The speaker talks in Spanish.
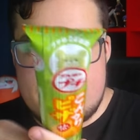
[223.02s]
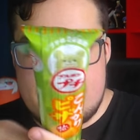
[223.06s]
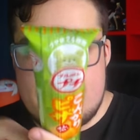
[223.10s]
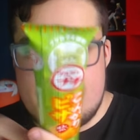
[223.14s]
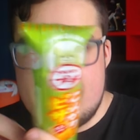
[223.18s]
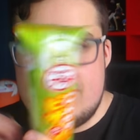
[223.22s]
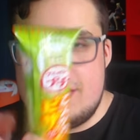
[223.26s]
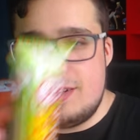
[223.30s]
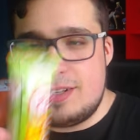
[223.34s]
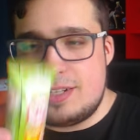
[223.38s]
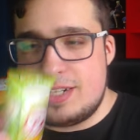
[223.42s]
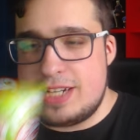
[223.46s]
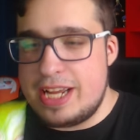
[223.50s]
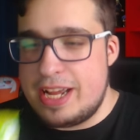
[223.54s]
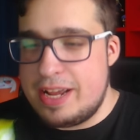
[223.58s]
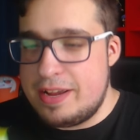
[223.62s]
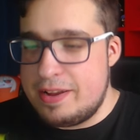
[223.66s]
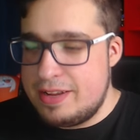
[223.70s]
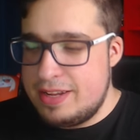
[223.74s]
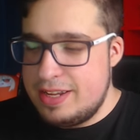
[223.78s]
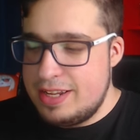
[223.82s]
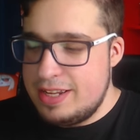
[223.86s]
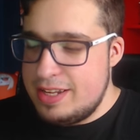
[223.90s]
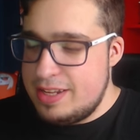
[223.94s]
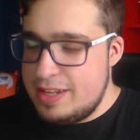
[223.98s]
No sé.
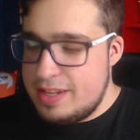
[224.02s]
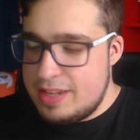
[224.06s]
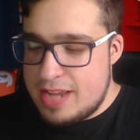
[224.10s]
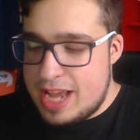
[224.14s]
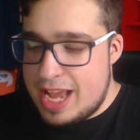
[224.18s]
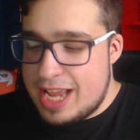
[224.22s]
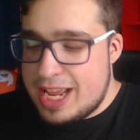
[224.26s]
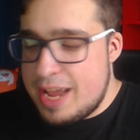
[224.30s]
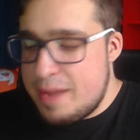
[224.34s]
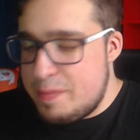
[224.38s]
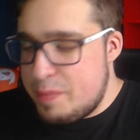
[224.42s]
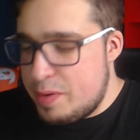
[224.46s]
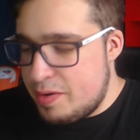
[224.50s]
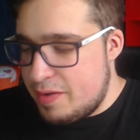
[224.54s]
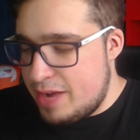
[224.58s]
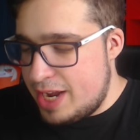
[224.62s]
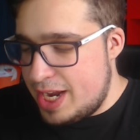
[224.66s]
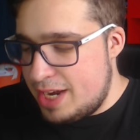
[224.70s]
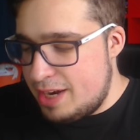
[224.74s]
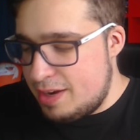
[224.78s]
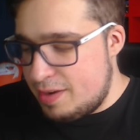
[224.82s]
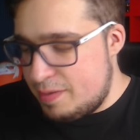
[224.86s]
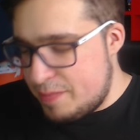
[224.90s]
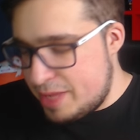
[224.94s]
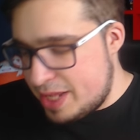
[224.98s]
Hay que
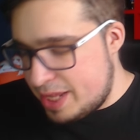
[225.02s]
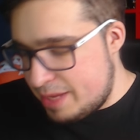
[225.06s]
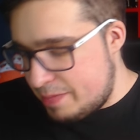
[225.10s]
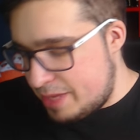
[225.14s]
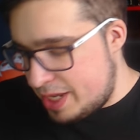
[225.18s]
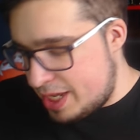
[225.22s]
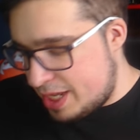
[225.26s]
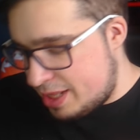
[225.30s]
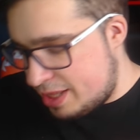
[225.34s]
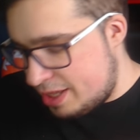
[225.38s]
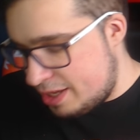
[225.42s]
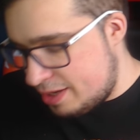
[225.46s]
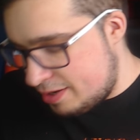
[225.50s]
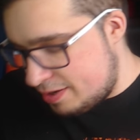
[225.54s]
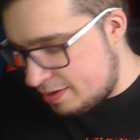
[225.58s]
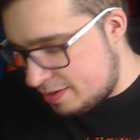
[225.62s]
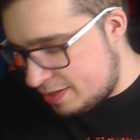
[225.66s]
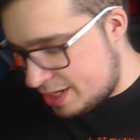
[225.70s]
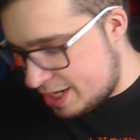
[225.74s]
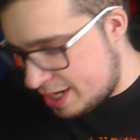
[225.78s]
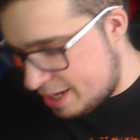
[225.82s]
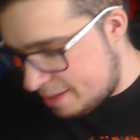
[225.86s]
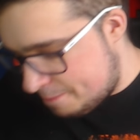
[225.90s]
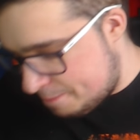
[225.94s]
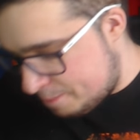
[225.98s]
probarlo, madre mía, tío. O
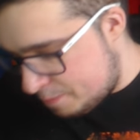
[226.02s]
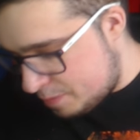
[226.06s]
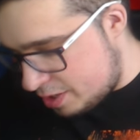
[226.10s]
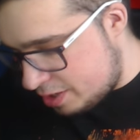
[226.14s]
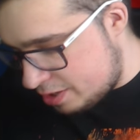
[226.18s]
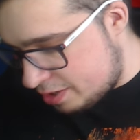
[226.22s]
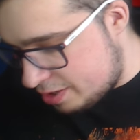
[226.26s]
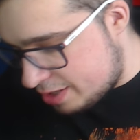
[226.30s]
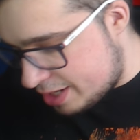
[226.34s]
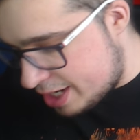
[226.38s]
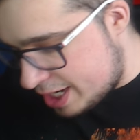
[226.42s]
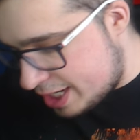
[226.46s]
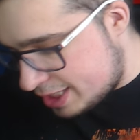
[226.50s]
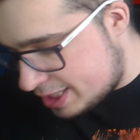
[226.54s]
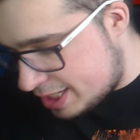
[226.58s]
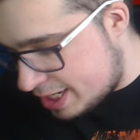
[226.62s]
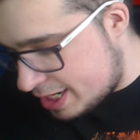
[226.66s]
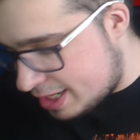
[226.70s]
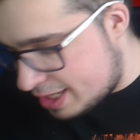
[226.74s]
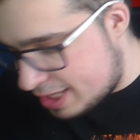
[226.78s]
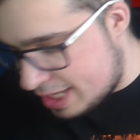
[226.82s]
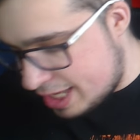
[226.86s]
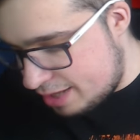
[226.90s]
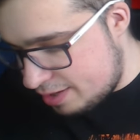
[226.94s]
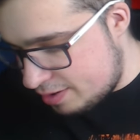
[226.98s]
sea, yo creo que han
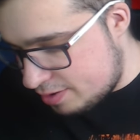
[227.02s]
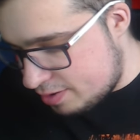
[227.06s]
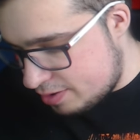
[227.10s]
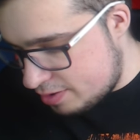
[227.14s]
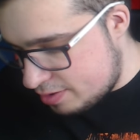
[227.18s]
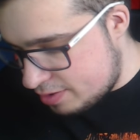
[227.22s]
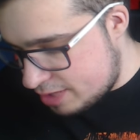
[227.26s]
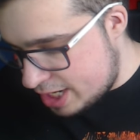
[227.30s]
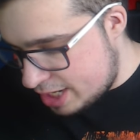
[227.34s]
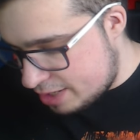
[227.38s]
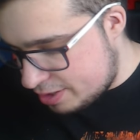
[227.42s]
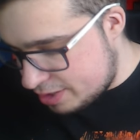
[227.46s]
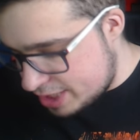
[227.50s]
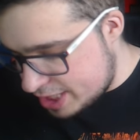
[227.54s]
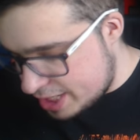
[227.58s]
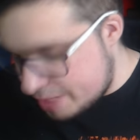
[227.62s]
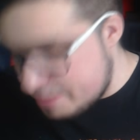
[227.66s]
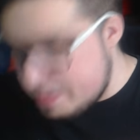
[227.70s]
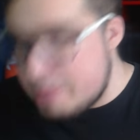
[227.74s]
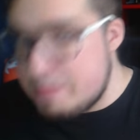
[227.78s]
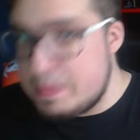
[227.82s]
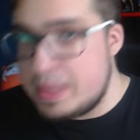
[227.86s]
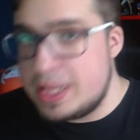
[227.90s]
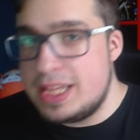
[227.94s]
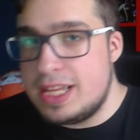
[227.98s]
acertado con, las cosas que me
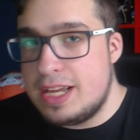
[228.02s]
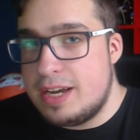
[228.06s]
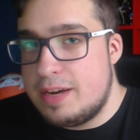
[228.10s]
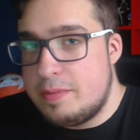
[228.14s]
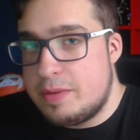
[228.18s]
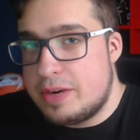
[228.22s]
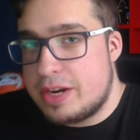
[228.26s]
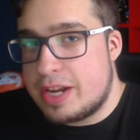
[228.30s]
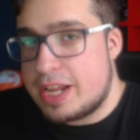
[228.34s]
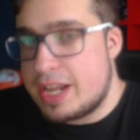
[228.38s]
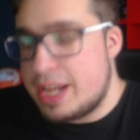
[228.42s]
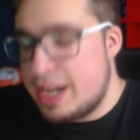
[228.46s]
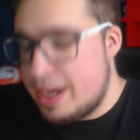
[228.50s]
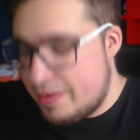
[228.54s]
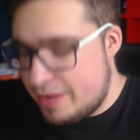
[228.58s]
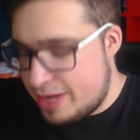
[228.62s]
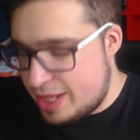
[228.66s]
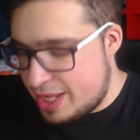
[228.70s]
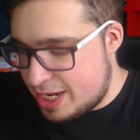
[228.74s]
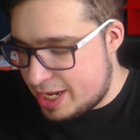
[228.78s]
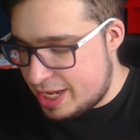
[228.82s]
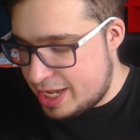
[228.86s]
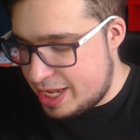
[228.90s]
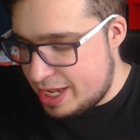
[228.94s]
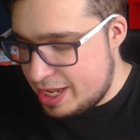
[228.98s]
han mandado, porque es que la
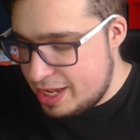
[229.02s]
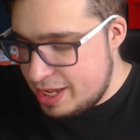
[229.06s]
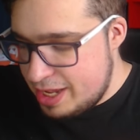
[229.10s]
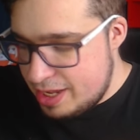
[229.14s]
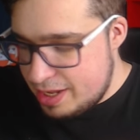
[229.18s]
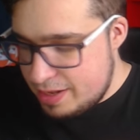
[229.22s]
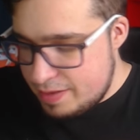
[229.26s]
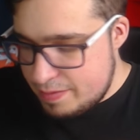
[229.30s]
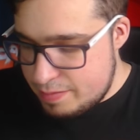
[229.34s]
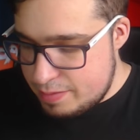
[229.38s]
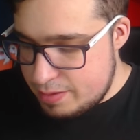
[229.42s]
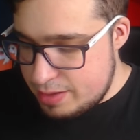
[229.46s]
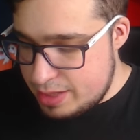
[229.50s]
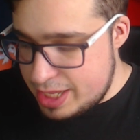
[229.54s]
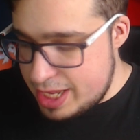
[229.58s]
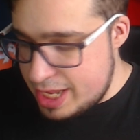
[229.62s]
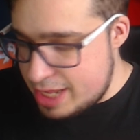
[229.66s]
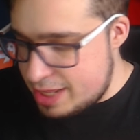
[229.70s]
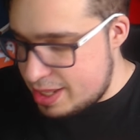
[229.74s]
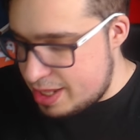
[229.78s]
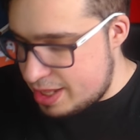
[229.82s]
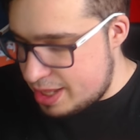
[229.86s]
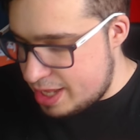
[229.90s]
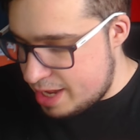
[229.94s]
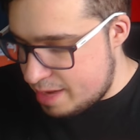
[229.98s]
verdad es que 10
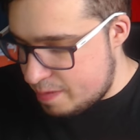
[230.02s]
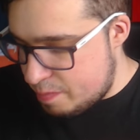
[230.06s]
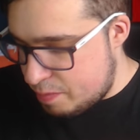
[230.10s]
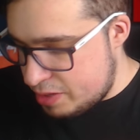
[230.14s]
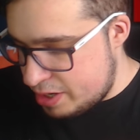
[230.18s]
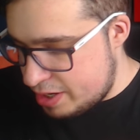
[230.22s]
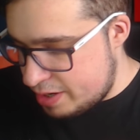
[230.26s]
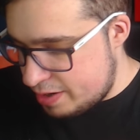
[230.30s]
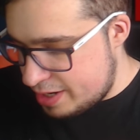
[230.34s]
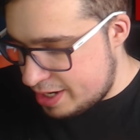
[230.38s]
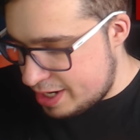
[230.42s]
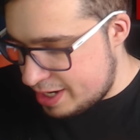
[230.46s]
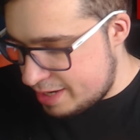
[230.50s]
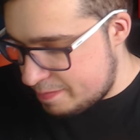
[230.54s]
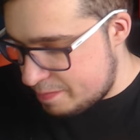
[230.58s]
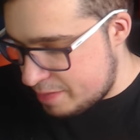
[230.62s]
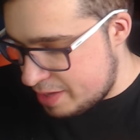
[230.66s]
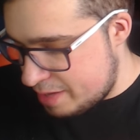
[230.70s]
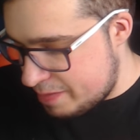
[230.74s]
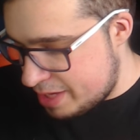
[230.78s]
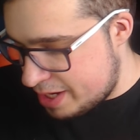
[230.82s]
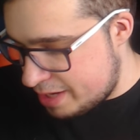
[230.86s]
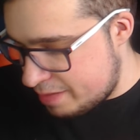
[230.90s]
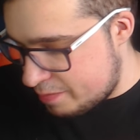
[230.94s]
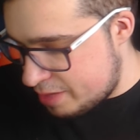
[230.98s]
de 10 por ahora. Madre
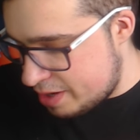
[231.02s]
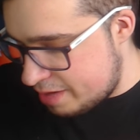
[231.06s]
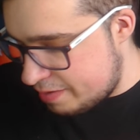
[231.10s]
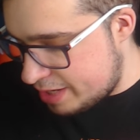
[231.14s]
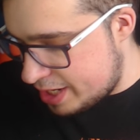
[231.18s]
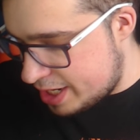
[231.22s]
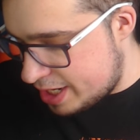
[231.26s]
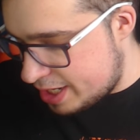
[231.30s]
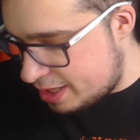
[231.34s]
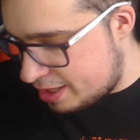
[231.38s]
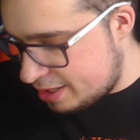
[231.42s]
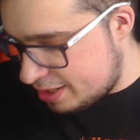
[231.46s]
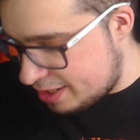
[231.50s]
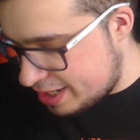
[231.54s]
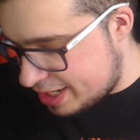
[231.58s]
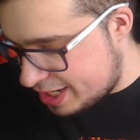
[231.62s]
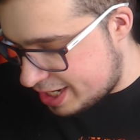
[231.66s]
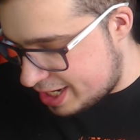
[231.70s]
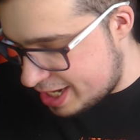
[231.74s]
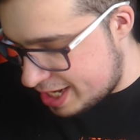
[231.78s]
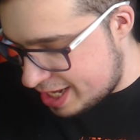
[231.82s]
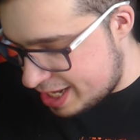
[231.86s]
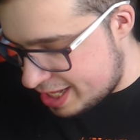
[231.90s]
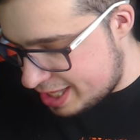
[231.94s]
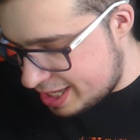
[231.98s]
mía, voy a abrir esto que es
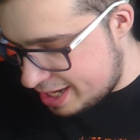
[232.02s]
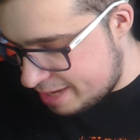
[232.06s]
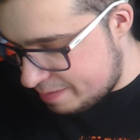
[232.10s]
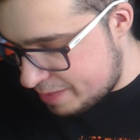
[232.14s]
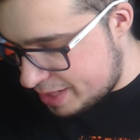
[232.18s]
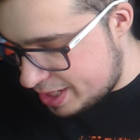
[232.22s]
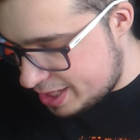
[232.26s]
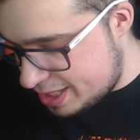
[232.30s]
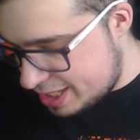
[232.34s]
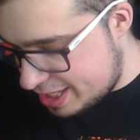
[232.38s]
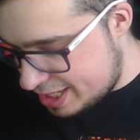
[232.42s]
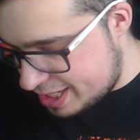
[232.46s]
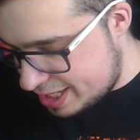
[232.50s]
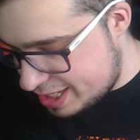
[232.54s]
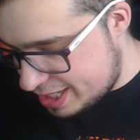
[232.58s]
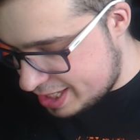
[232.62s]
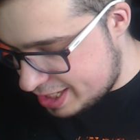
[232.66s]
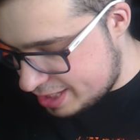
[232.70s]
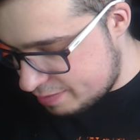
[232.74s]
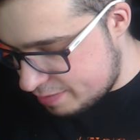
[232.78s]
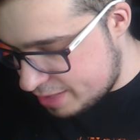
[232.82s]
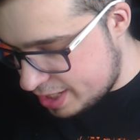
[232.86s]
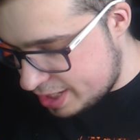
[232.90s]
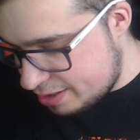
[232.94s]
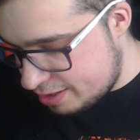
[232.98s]
que tiene pinta de, de
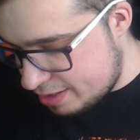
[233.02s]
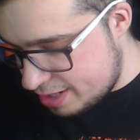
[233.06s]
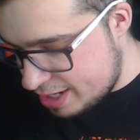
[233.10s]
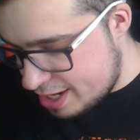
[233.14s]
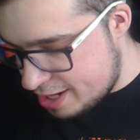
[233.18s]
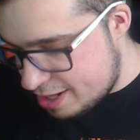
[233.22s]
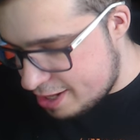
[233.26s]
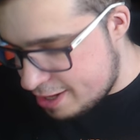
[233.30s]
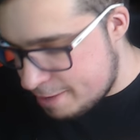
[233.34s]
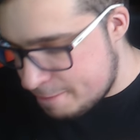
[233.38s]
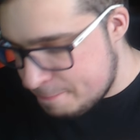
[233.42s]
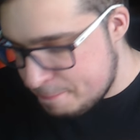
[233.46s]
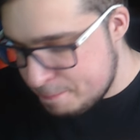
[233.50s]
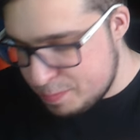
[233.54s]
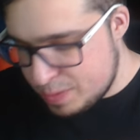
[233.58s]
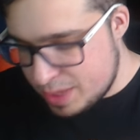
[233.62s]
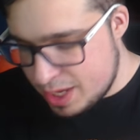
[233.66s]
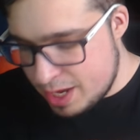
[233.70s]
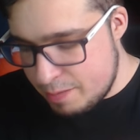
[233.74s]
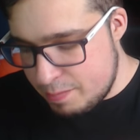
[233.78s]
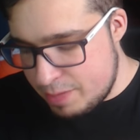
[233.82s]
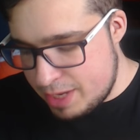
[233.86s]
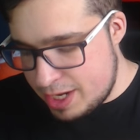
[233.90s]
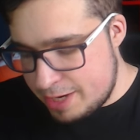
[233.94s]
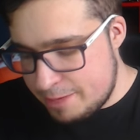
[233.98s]
ser una troleada.
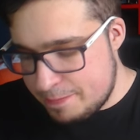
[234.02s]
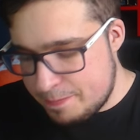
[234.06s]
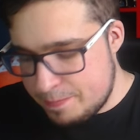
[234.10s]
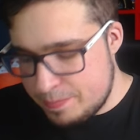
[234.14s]
Vale,